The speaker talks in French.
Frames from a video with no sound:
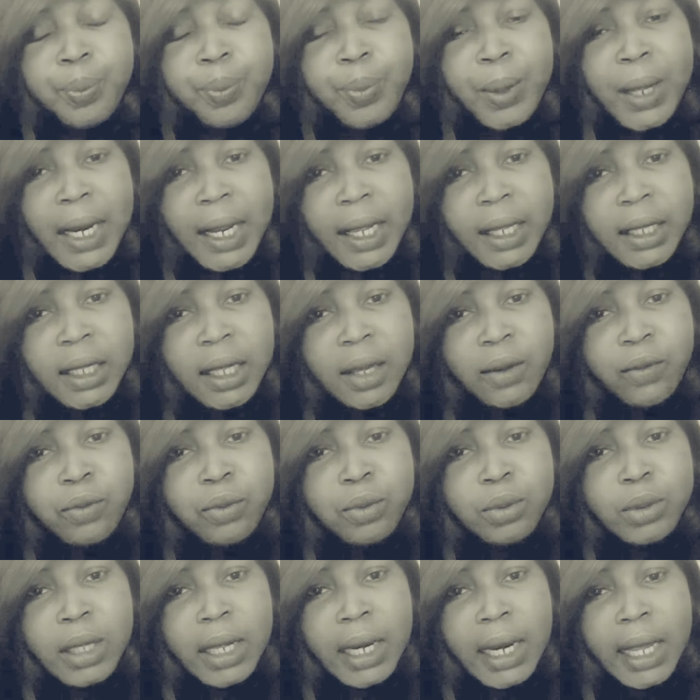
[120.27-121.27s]

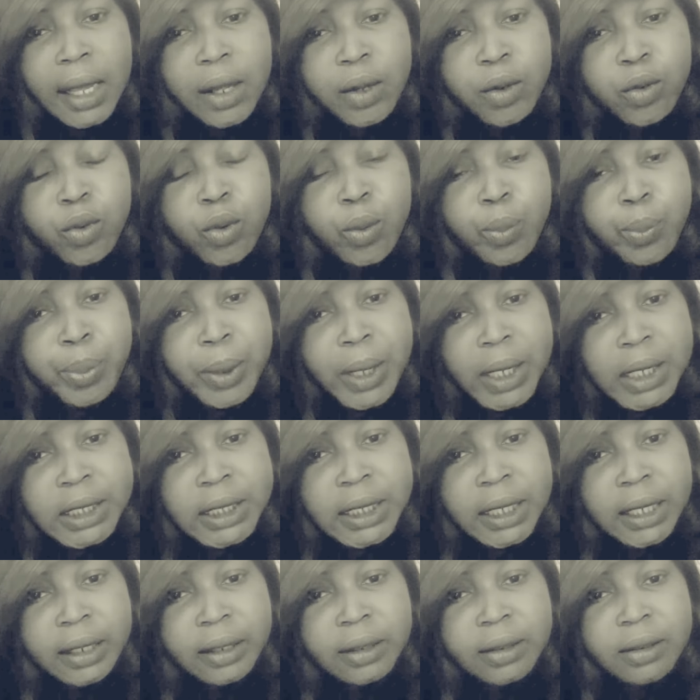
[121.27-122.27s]
Baladez-vous dans la rue,
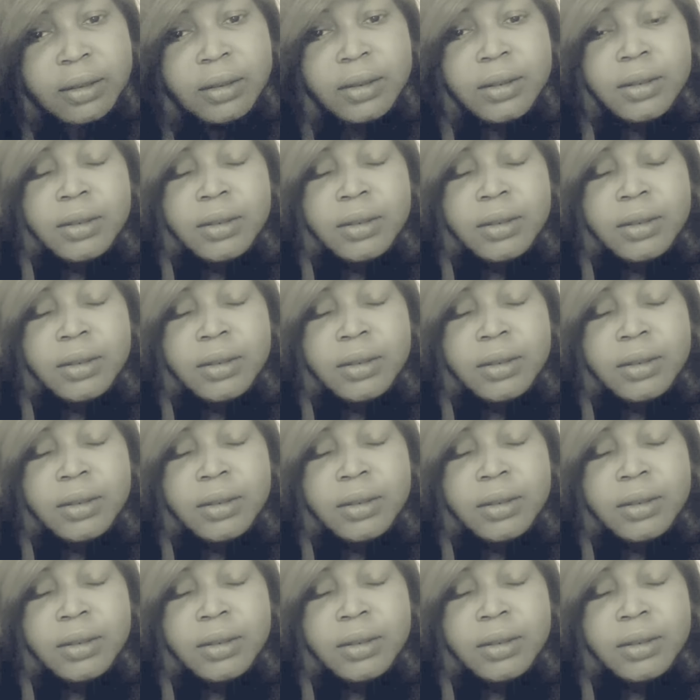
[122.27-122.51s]
prêchez